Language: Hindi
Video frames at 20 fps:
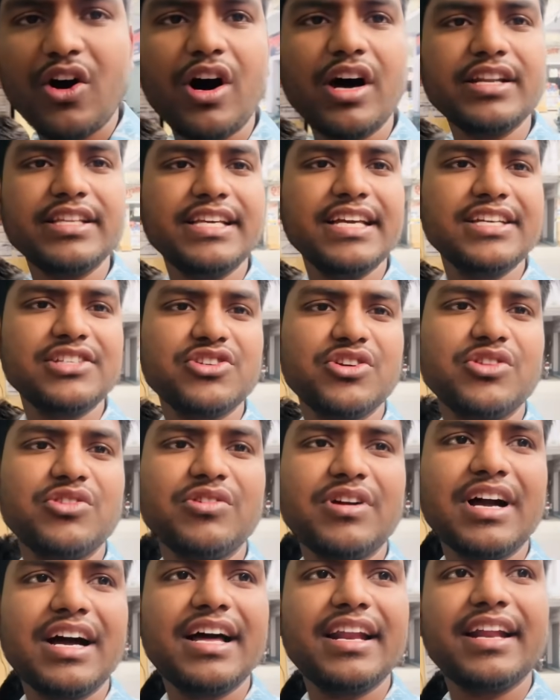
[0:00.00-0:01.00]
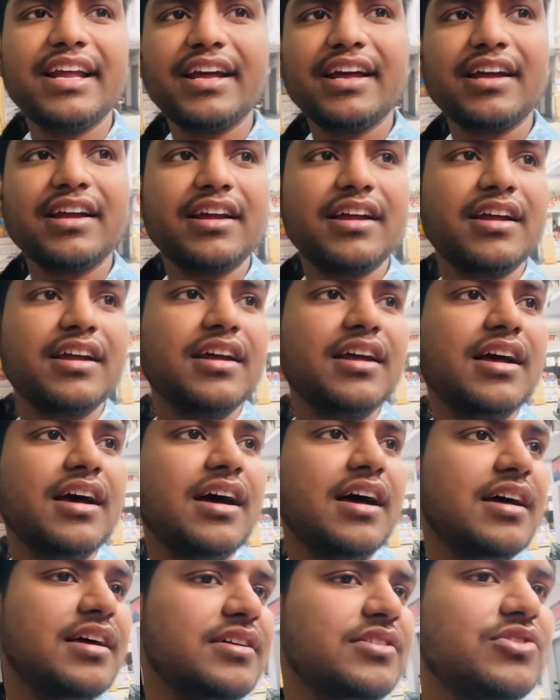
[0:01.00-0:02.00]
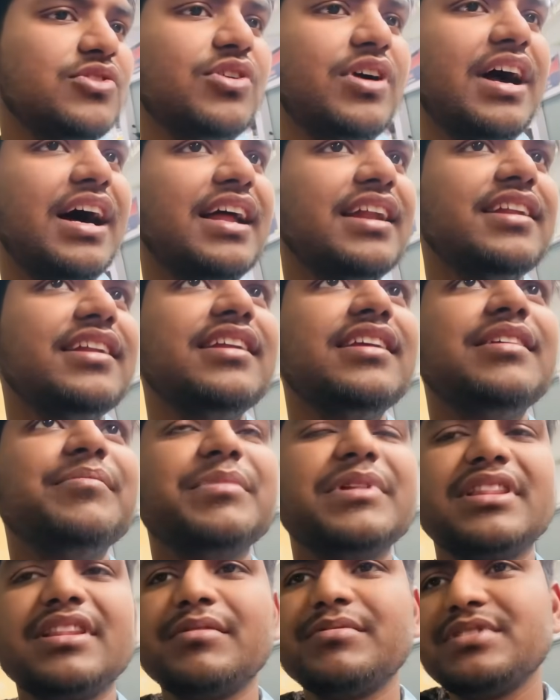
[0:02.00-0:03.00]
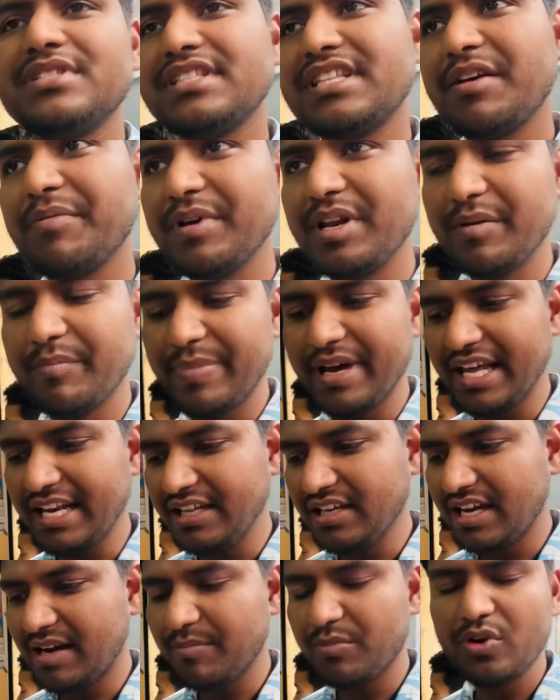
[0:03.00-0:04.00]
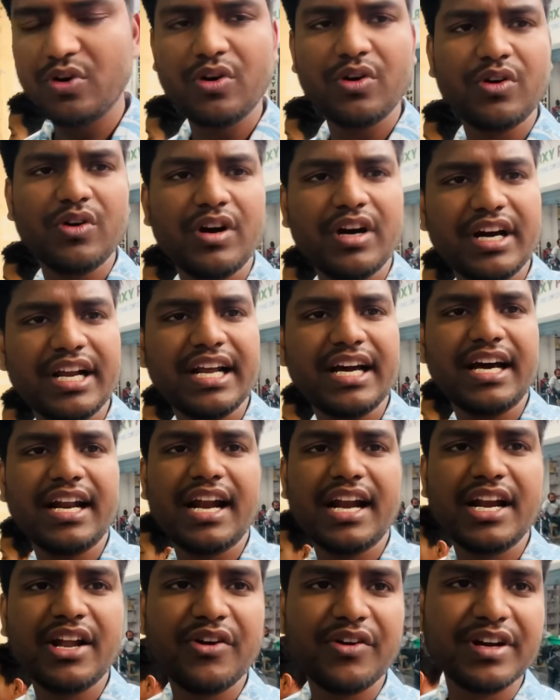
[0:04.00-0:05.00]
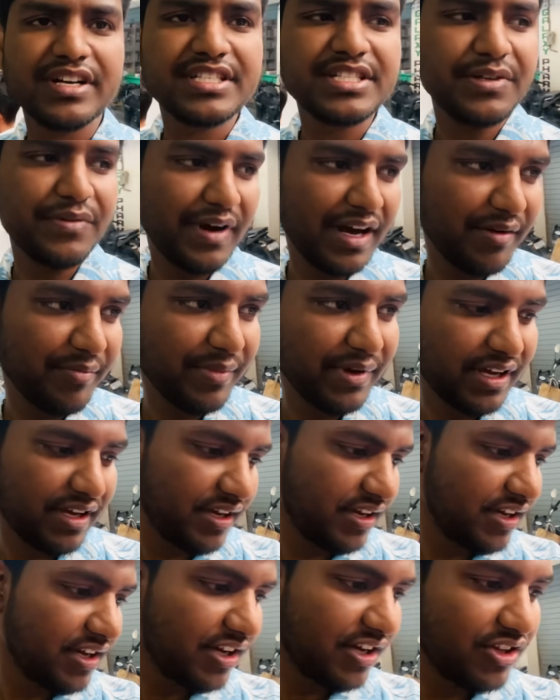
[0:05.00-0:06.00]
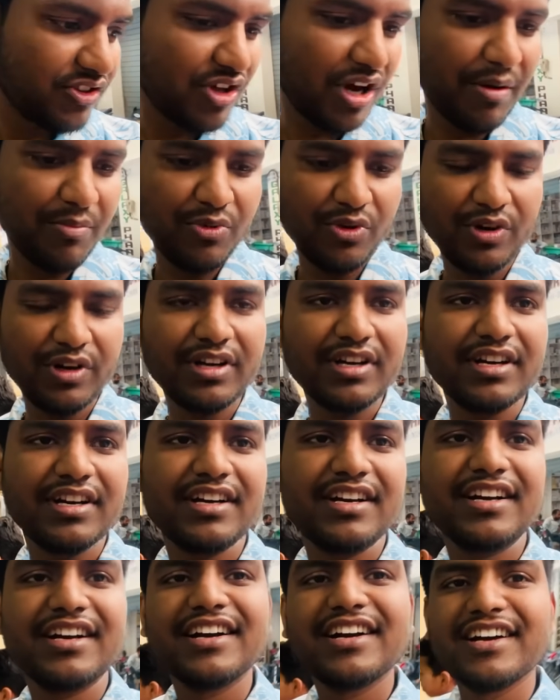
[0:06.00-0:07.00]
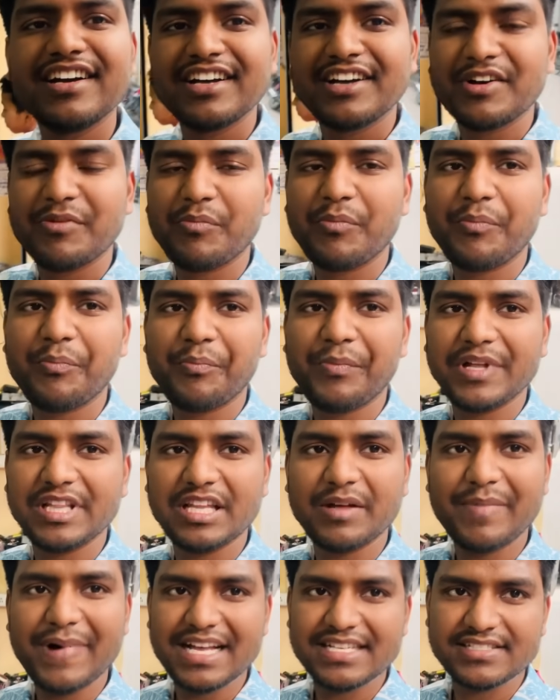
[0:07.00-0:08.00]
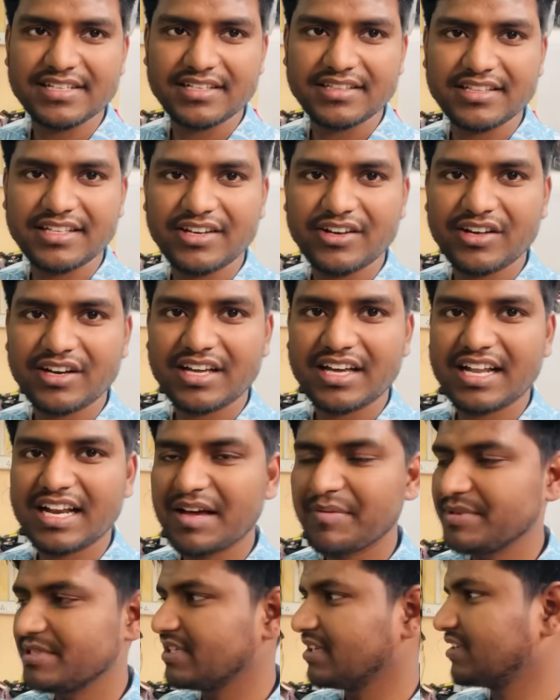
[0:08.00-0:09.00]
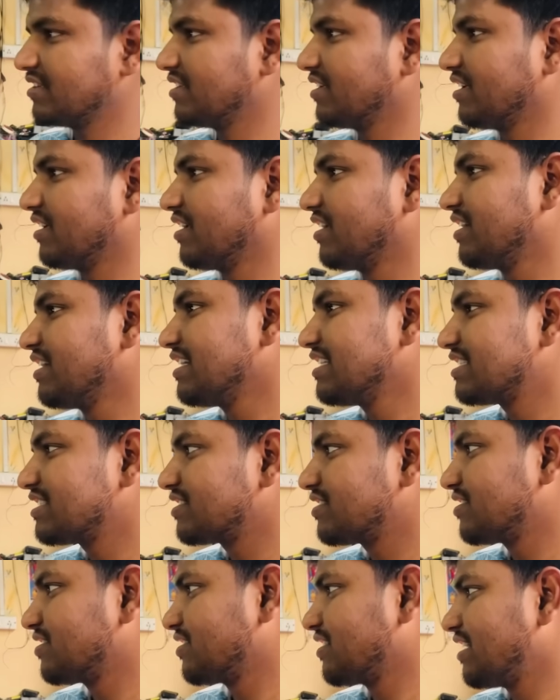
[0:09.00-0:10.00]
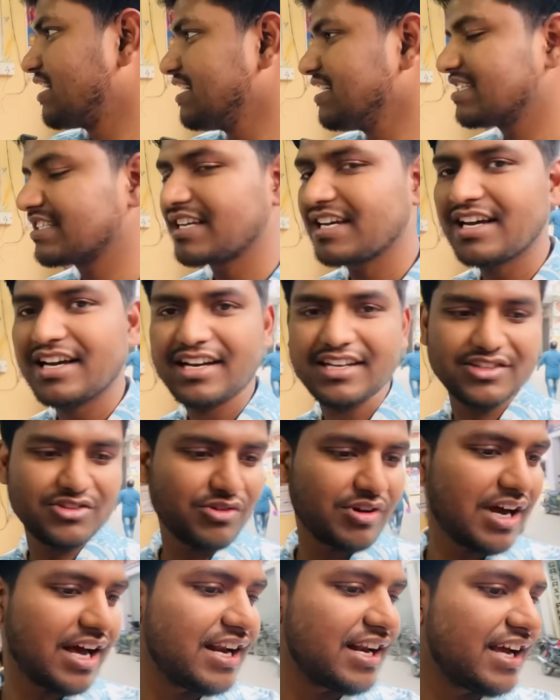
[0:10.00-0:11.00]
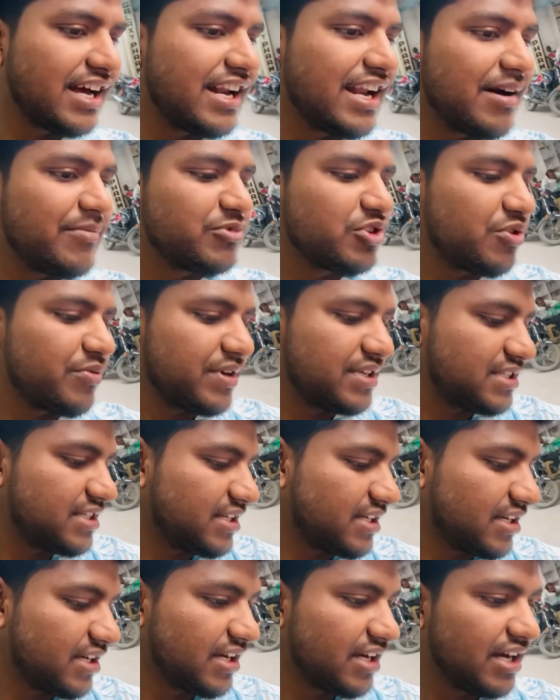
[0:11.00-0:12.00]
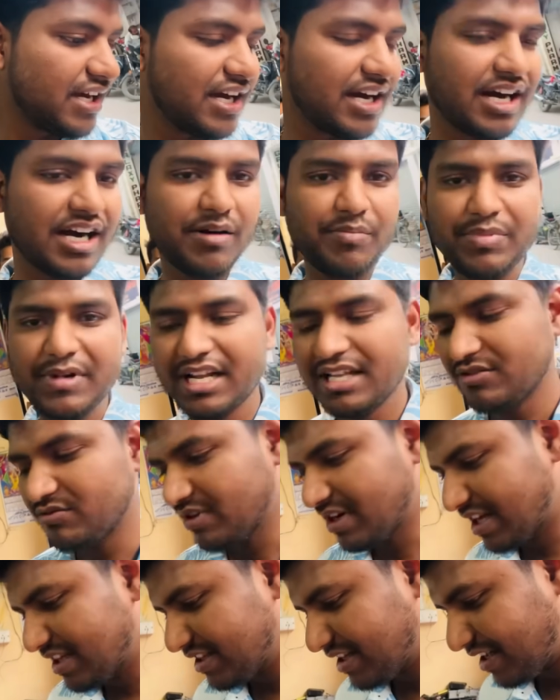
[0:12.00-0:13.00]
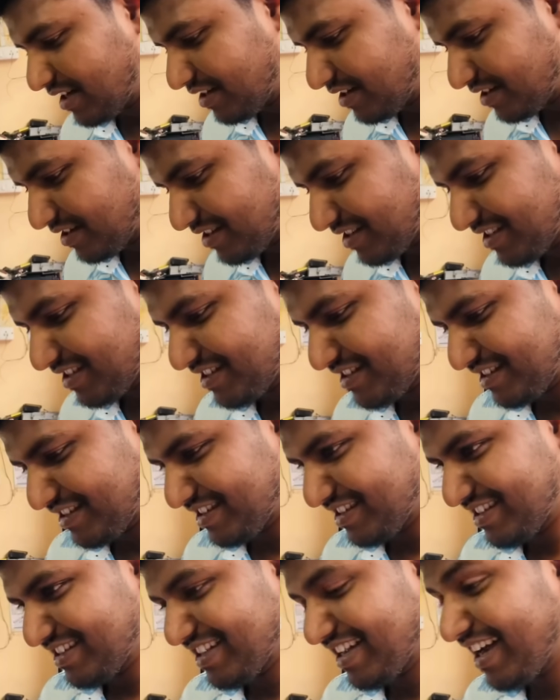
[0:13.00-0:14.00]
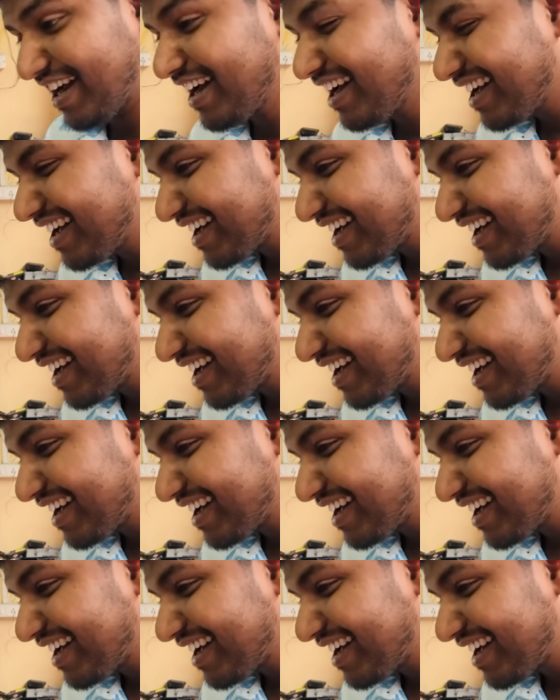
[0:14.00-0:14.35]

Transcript: और ये जो दुकान है दुकान नहीं मतलब जितने भी रिपेयरिंग आप लोगों को अगर कराना होगा सिवान में तो आप लोग मतलब आ सकते हैं और करा भी सकते हैं इस इसका दुकान का नाम तो वैसे अपना दुकान था ना हाँ